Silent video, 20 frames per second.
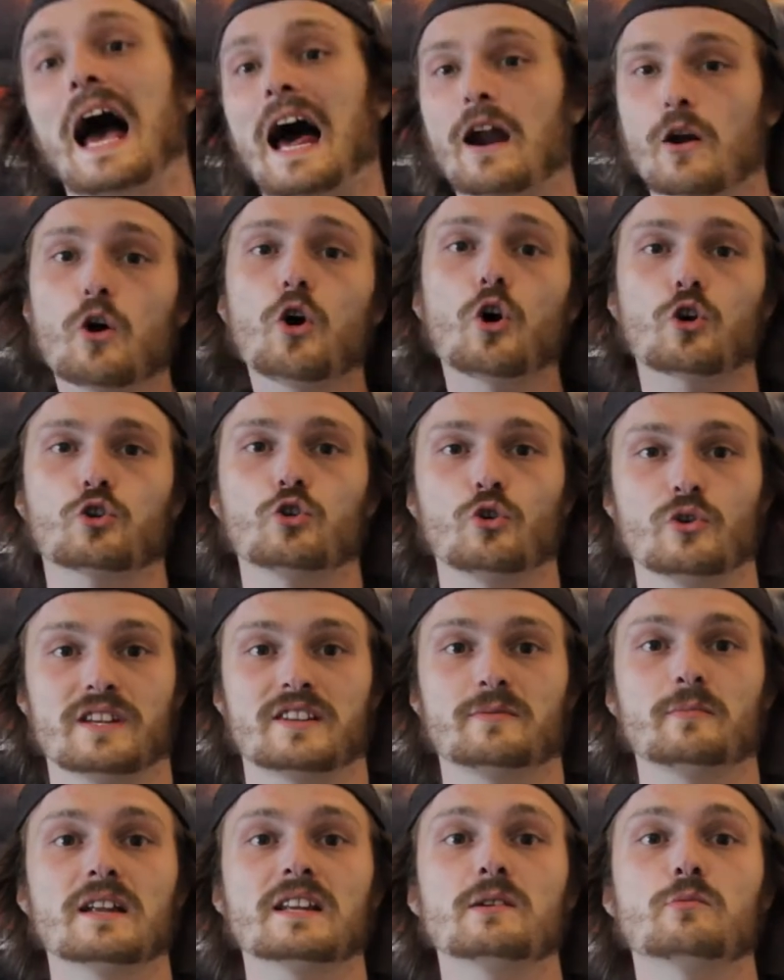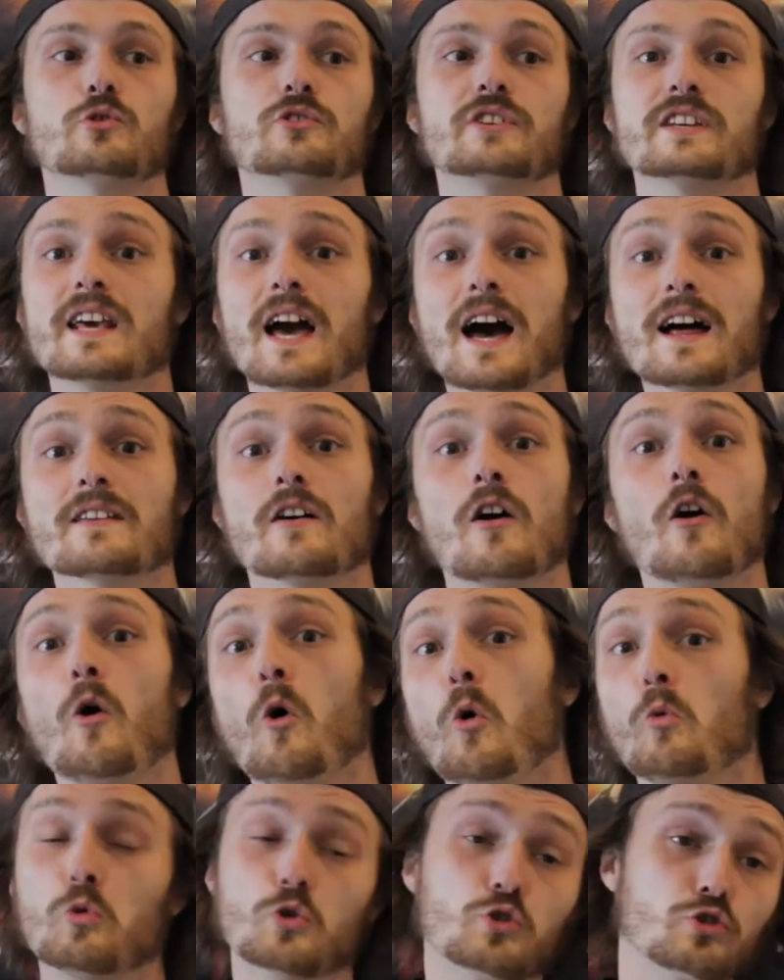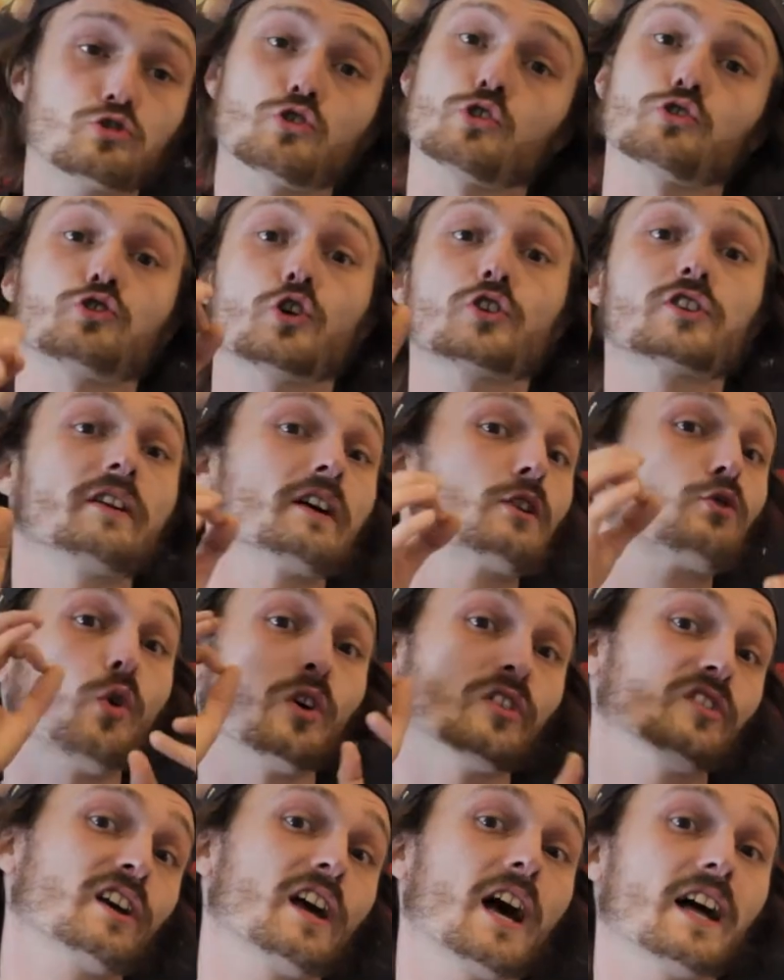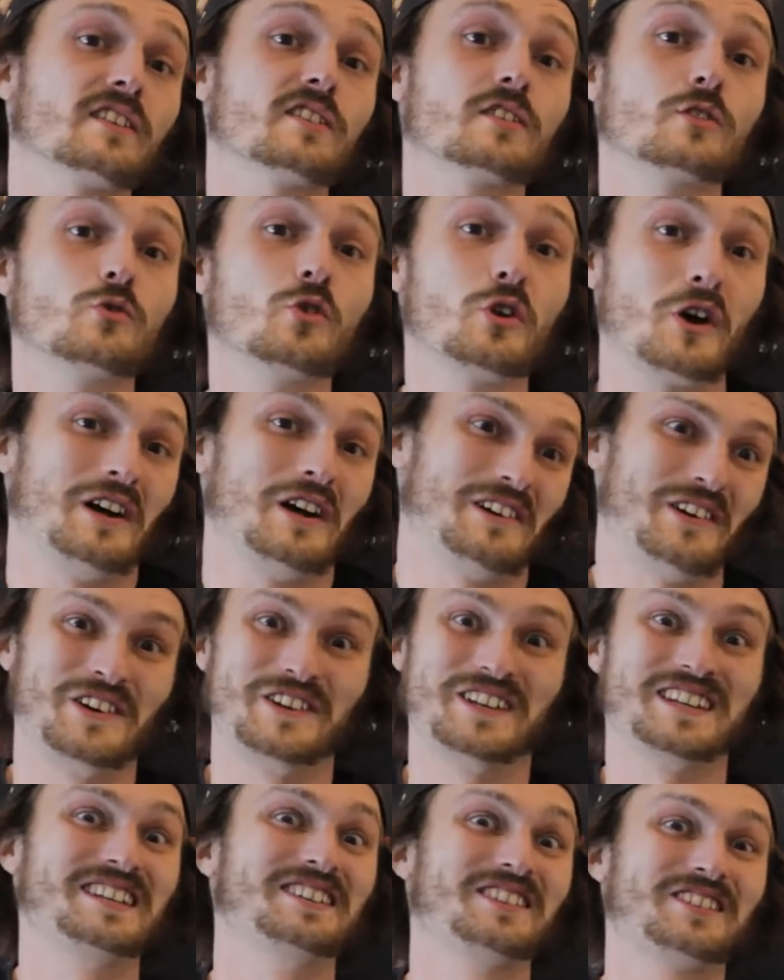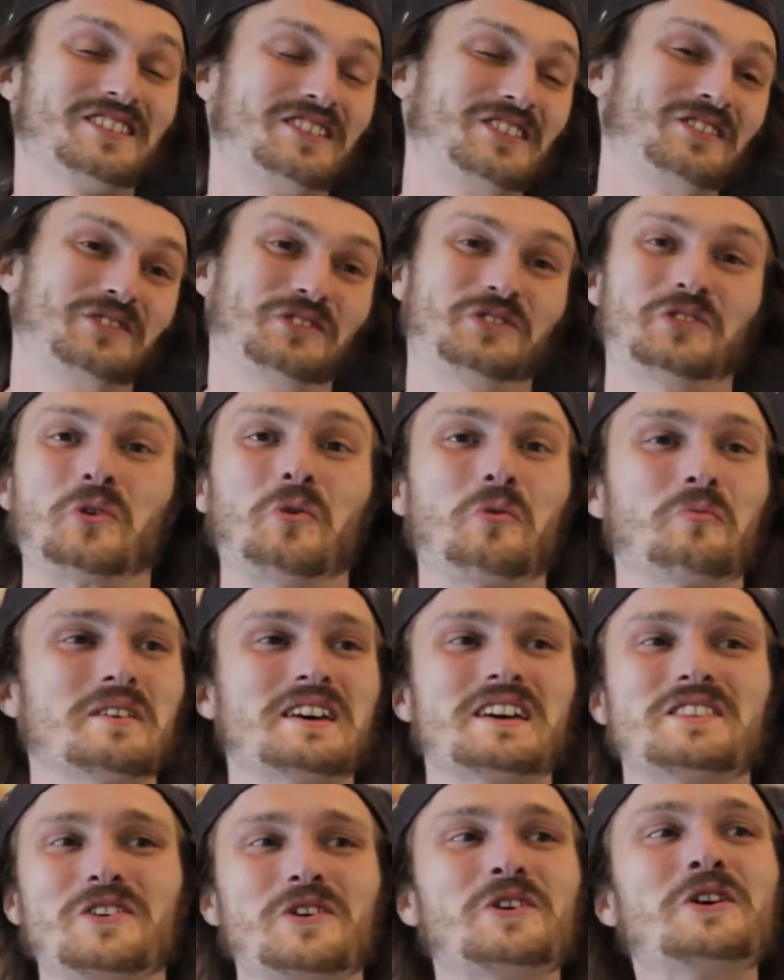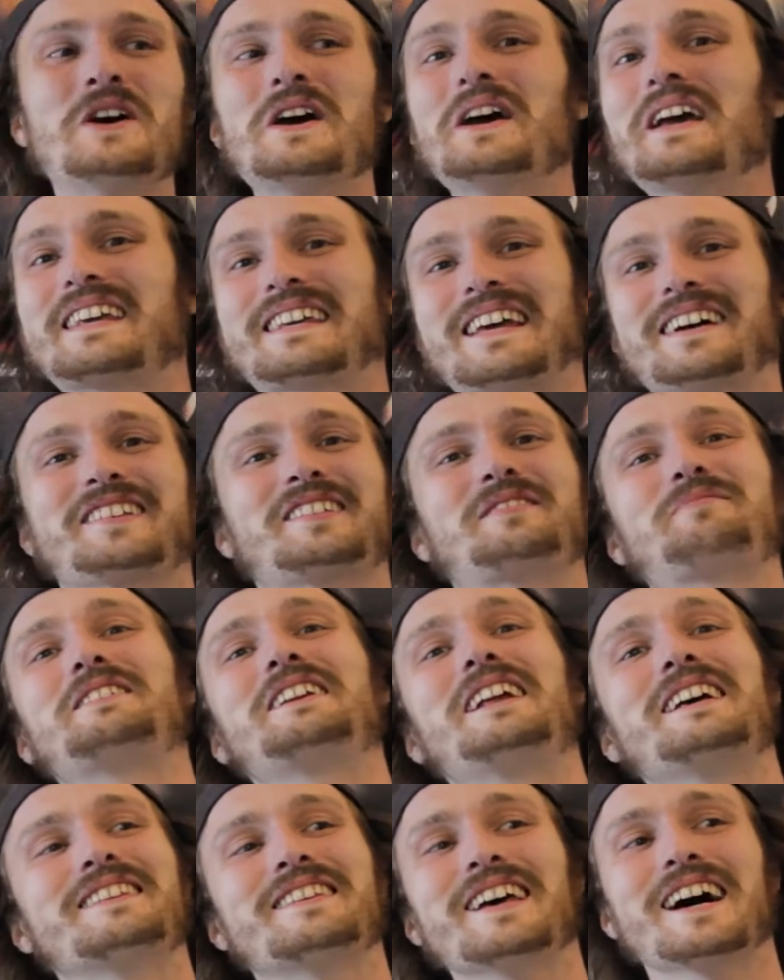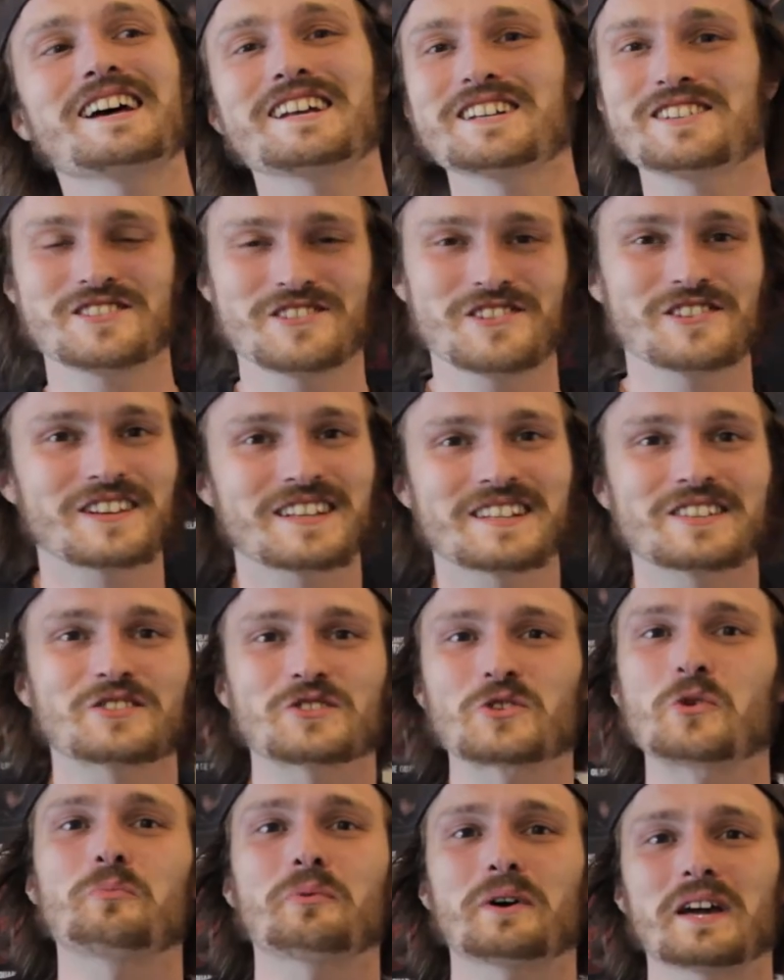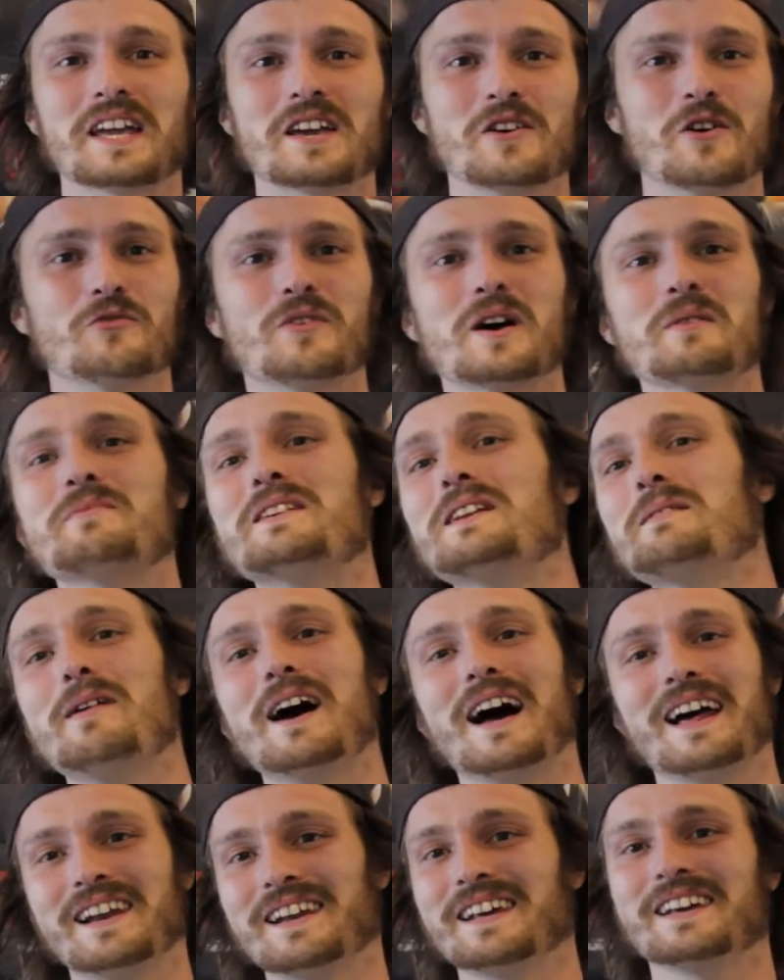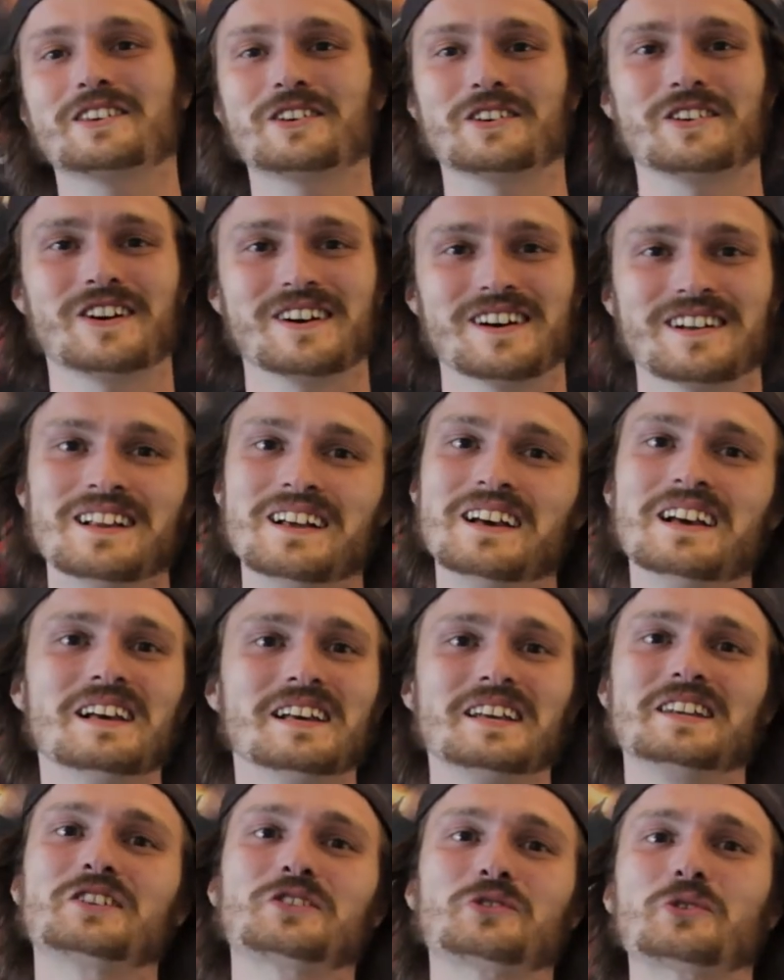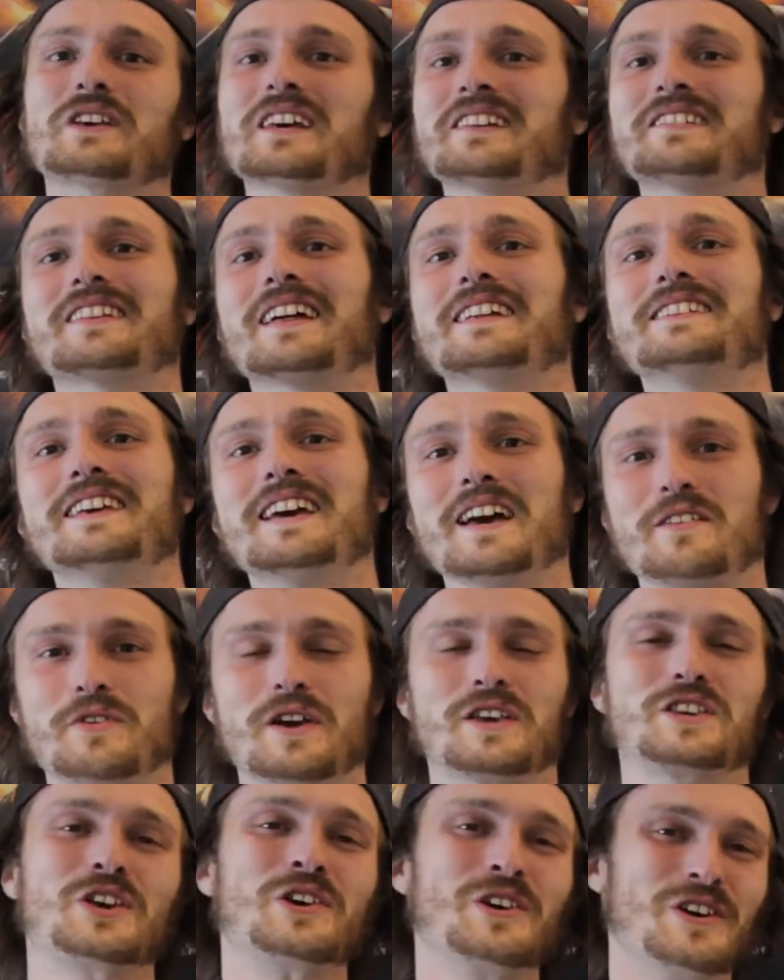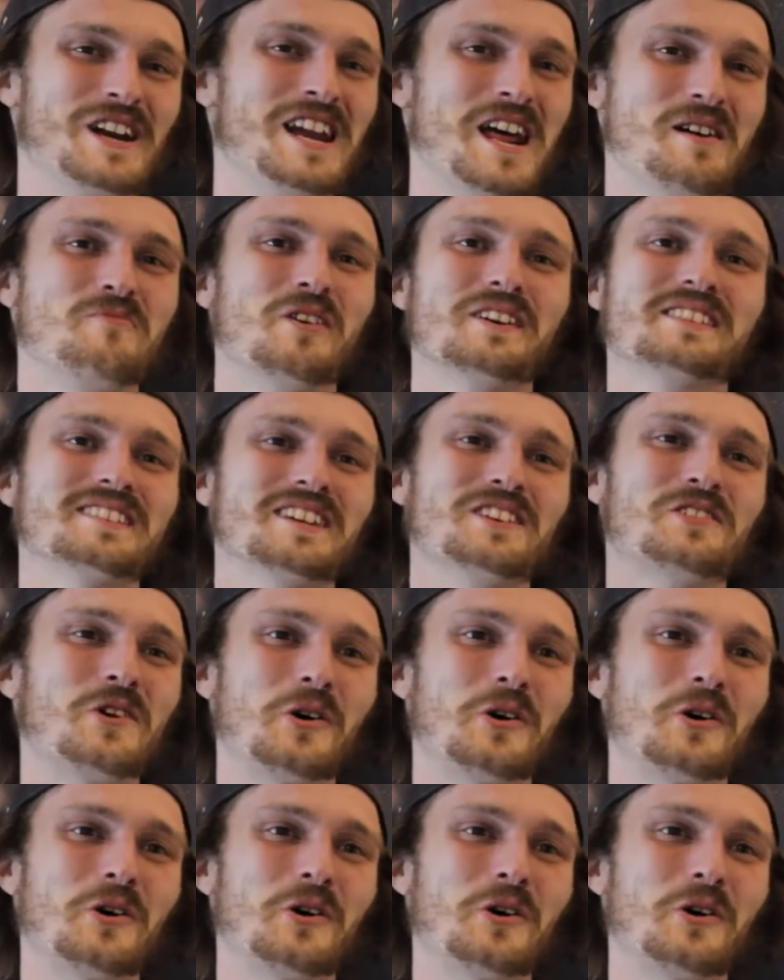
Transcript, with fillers: Alors que Hitman et Bodyguard, eux qui s'en sortent avec trois égratignures, alors qu'ils sont tombés de 15 000 étages, euh, qui qu'ils se sont pris 20 euh, 000 balles et qu'ils se sont castagnés avec la moitié de